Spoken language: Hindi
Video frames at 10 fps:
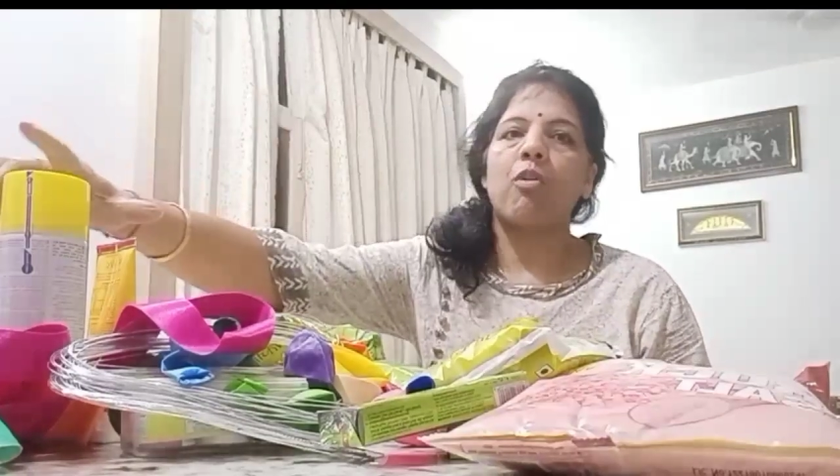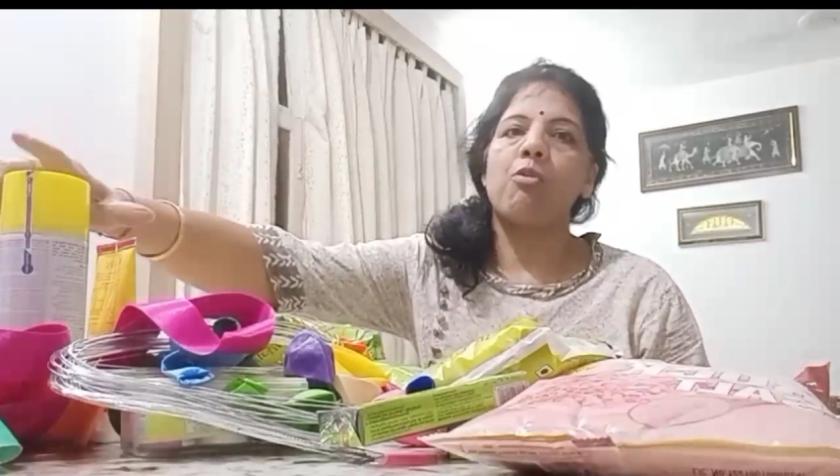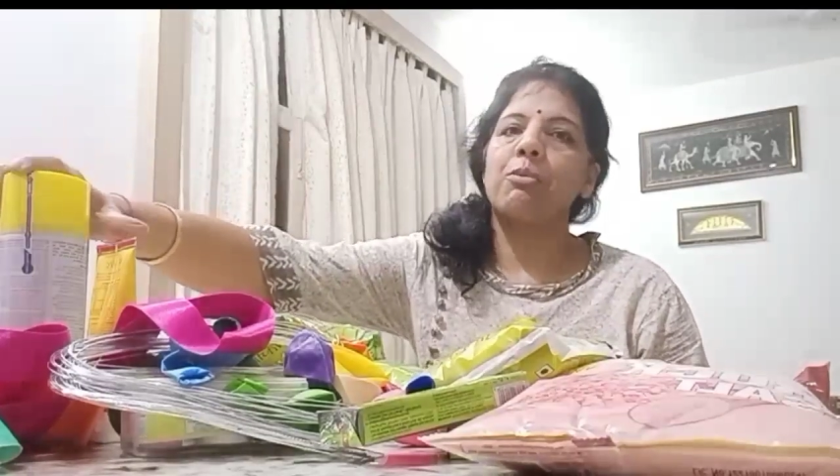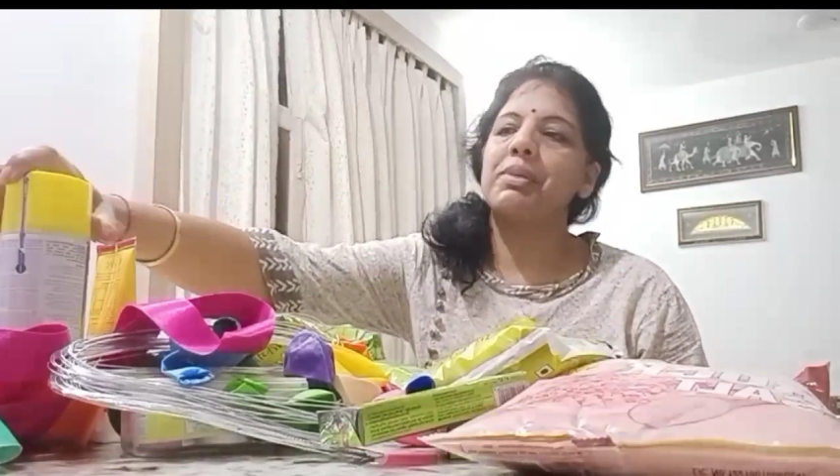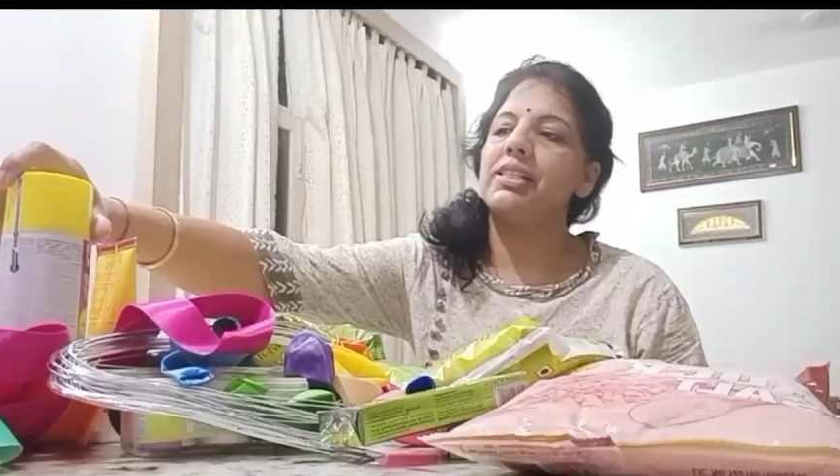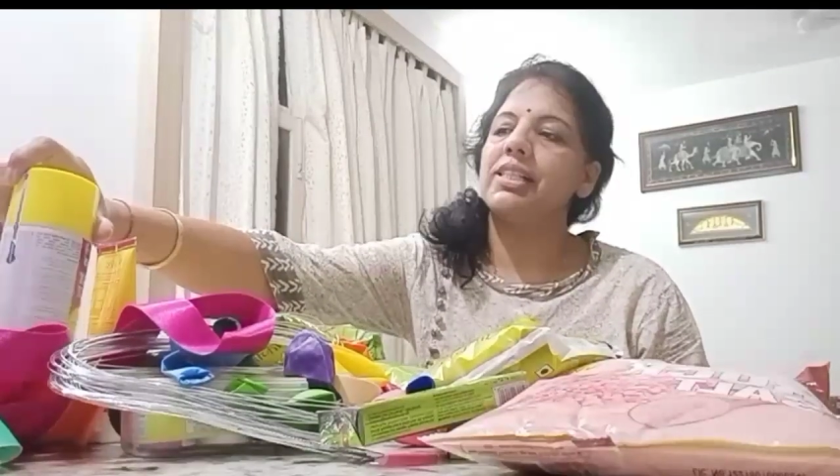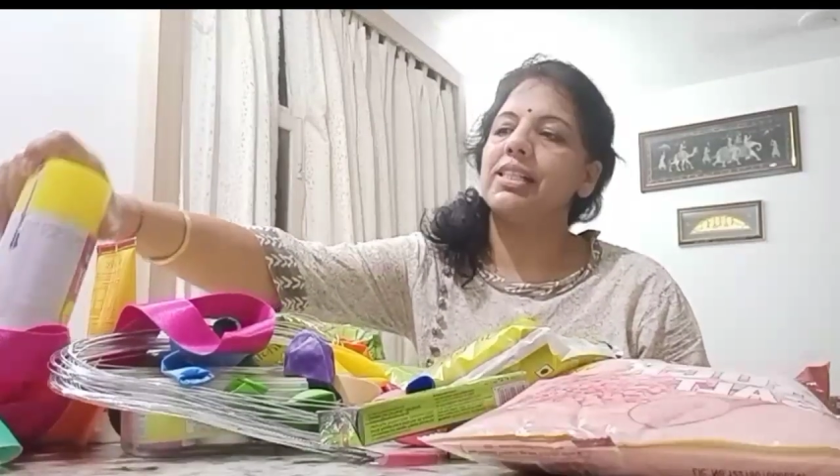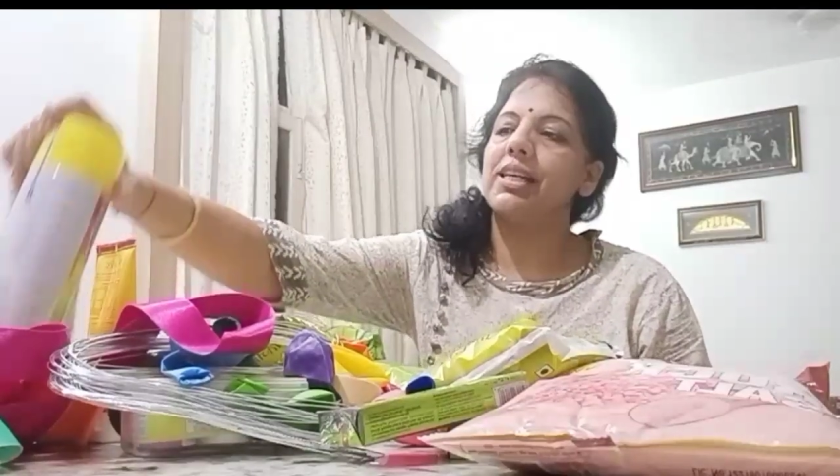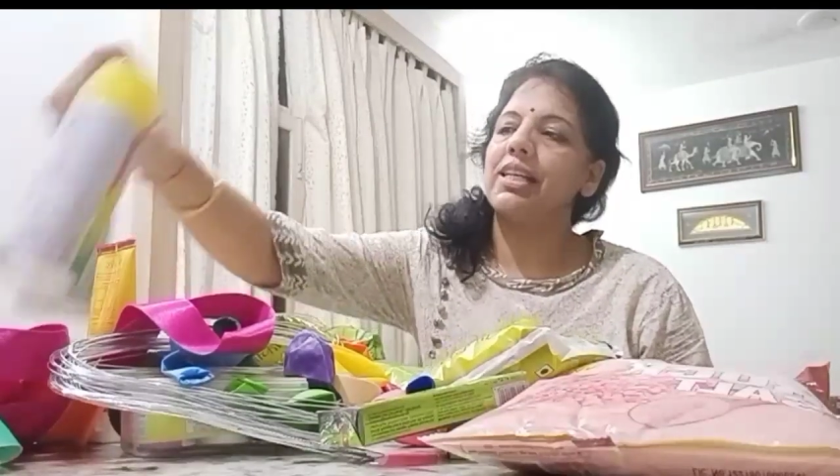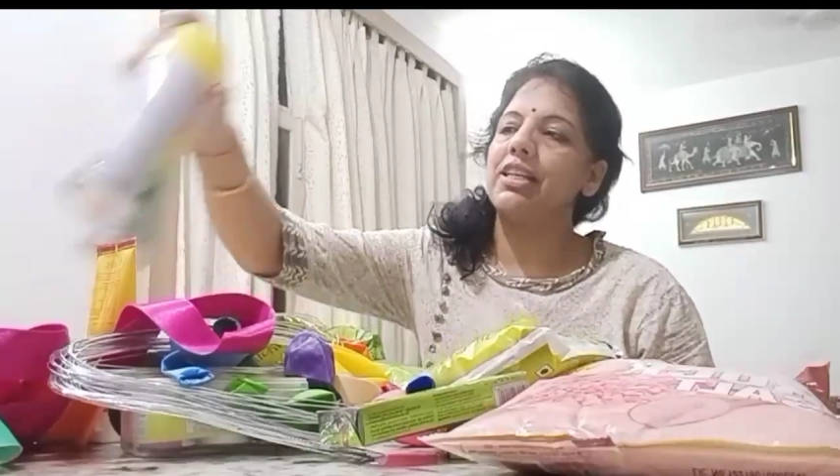और मैं लेके
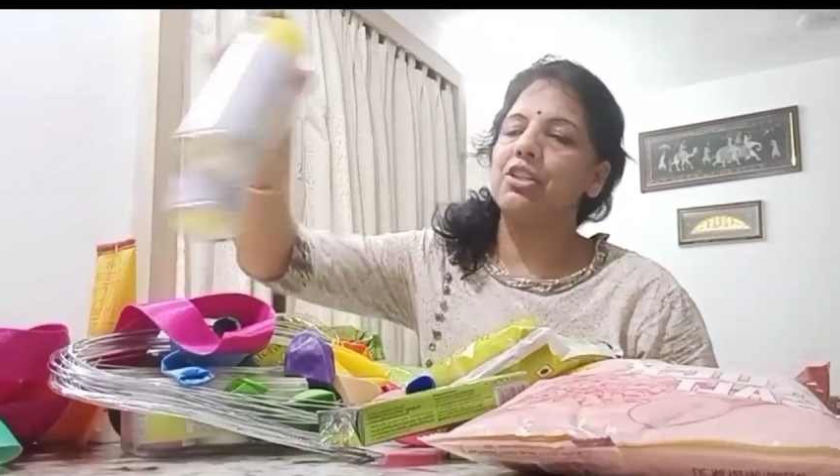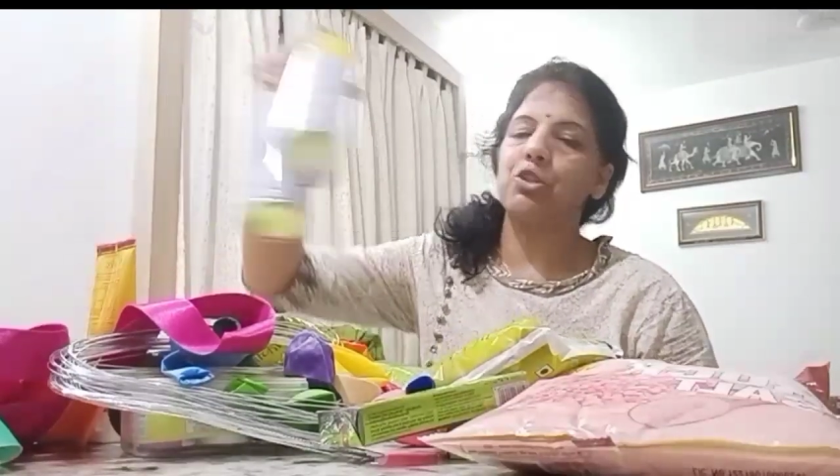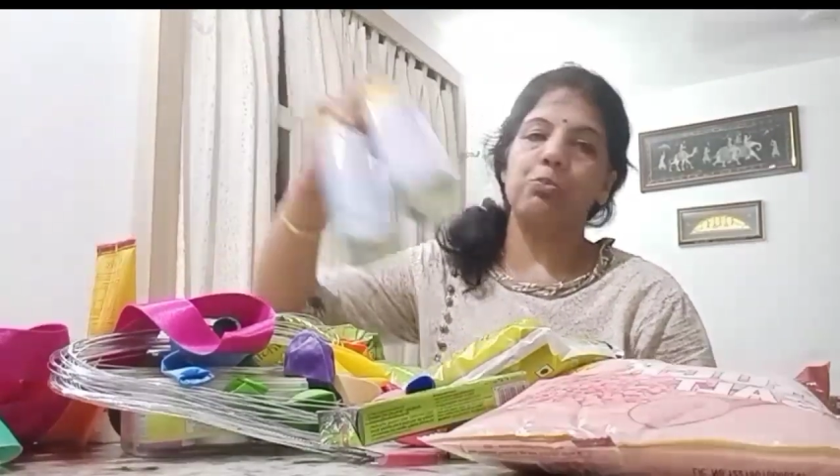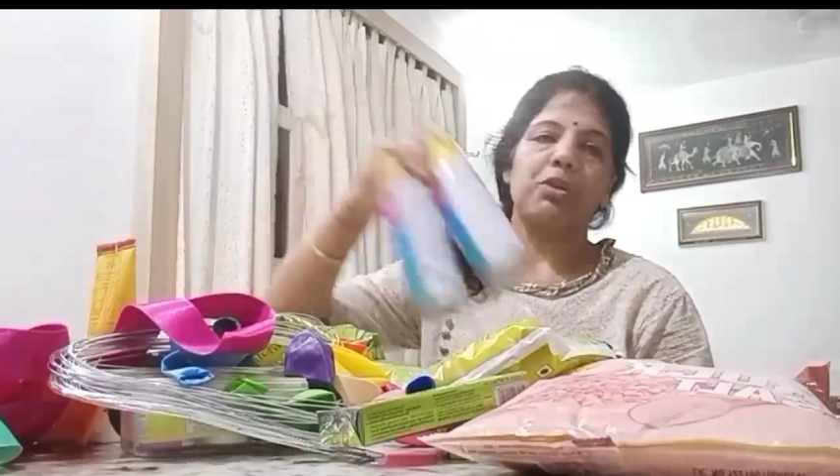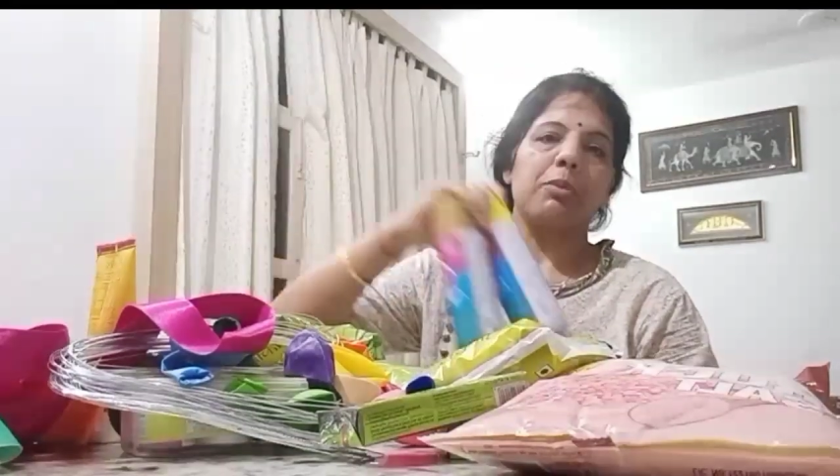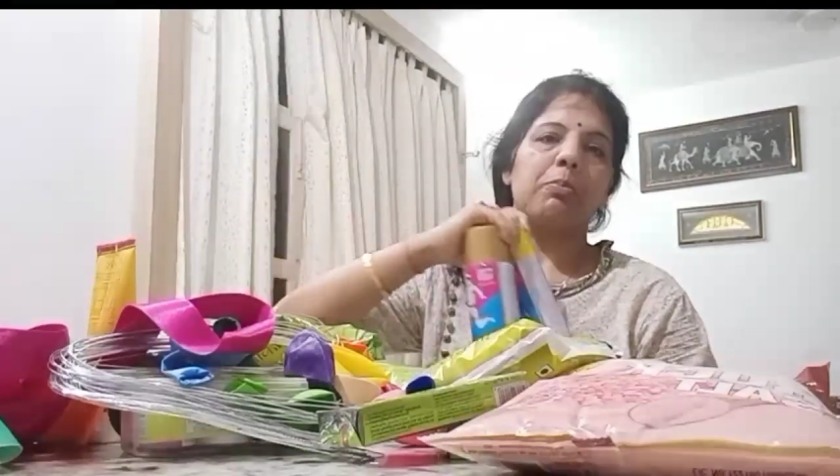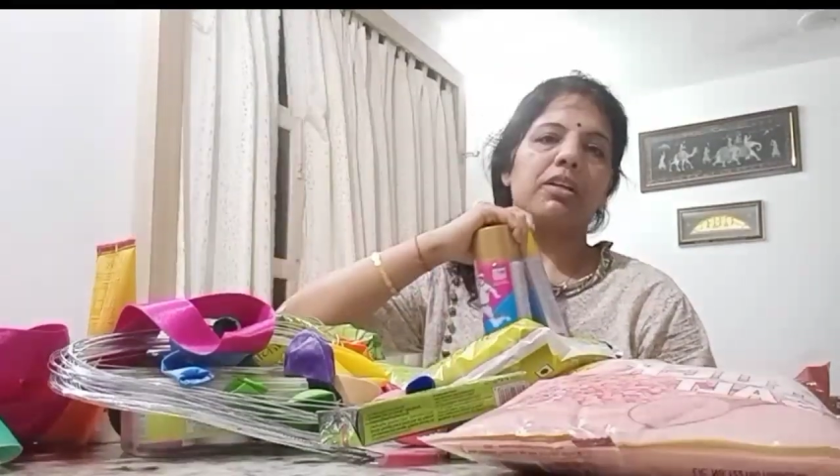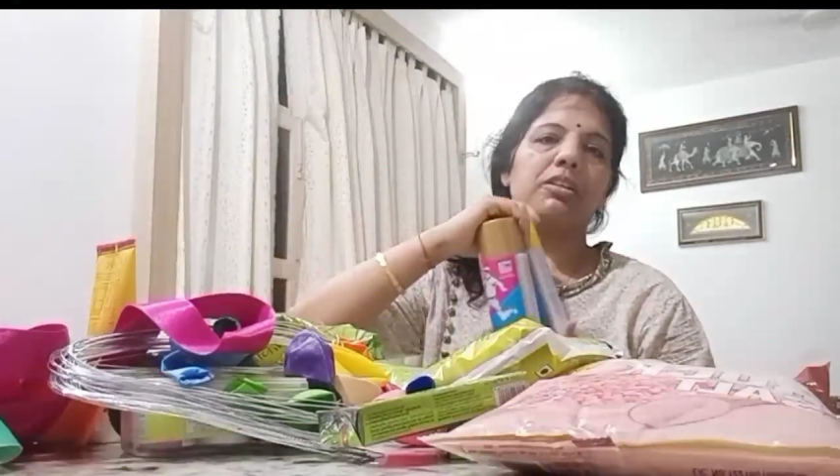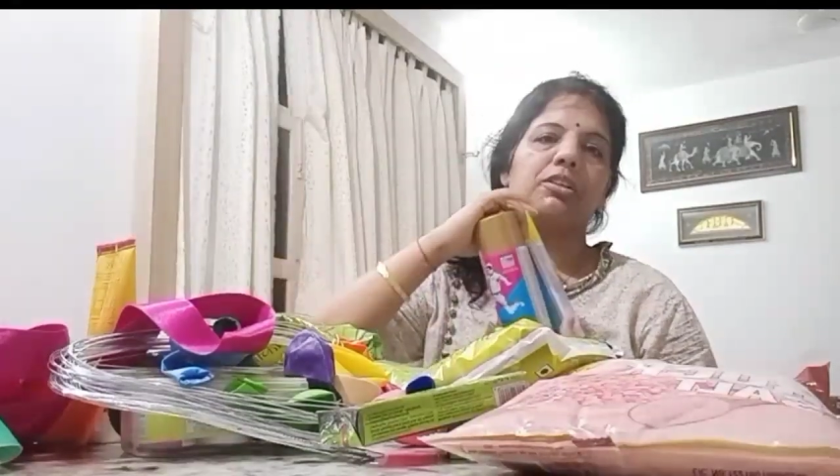आई ये स्प्रे पेंट